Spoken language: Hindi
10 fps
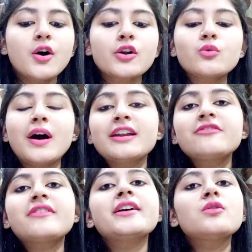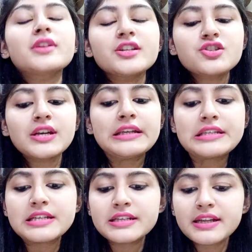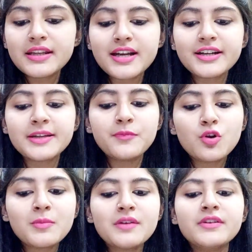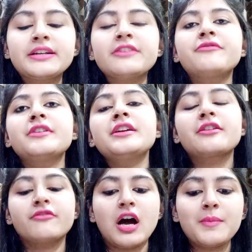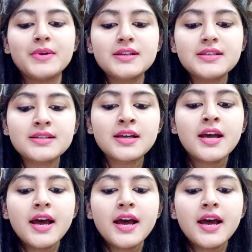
और क्वालिफाई होना चाहिए इंजीनियरिंग या डिप्लोमा विद डिफरेंट रिक्वायरमेंट्स